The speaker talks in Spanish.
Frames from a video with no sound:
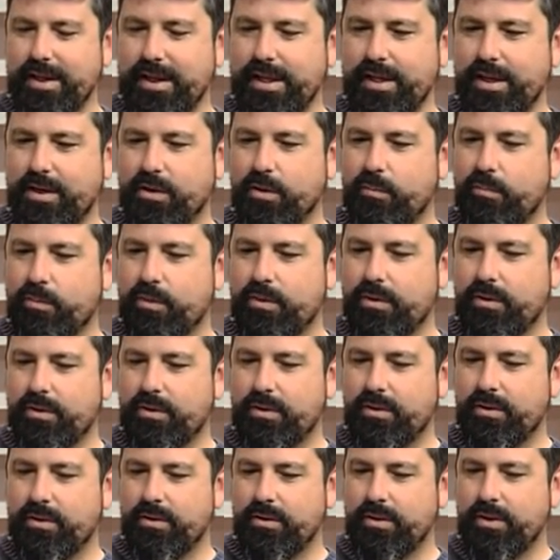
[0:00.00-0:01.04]
y
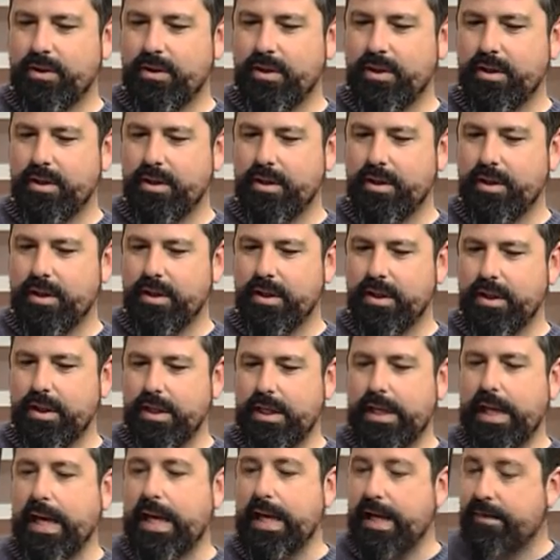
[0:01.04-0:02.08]
como
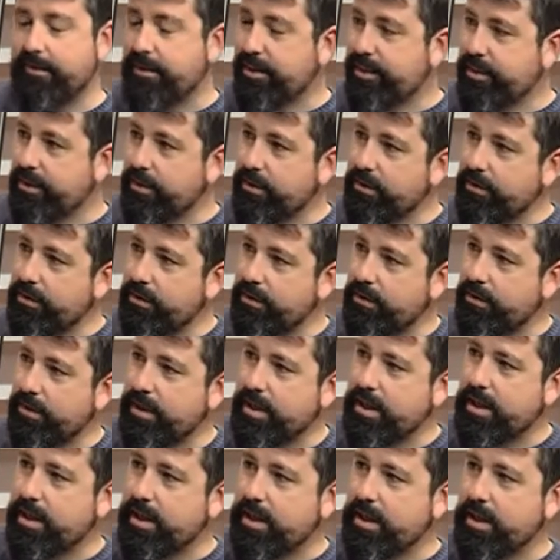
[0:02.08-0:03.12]
y, la grabación no
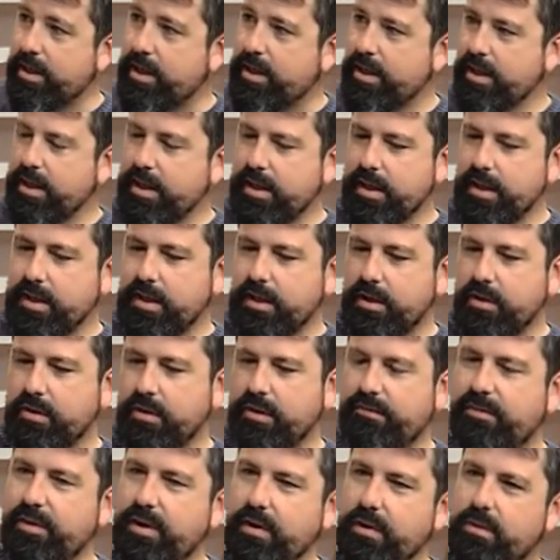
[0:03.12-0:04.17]
de creo
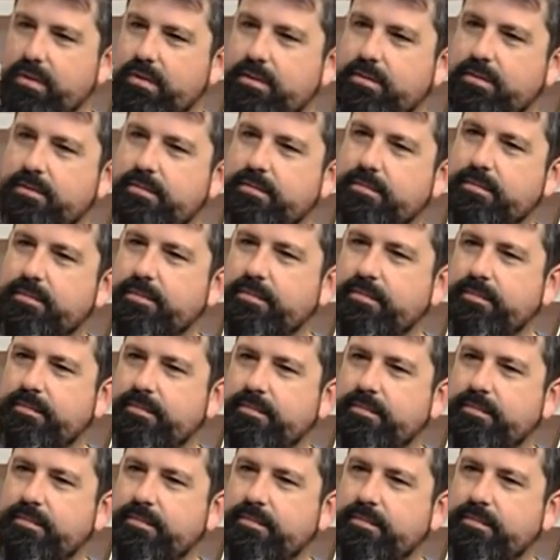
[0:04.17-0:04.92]
que fue con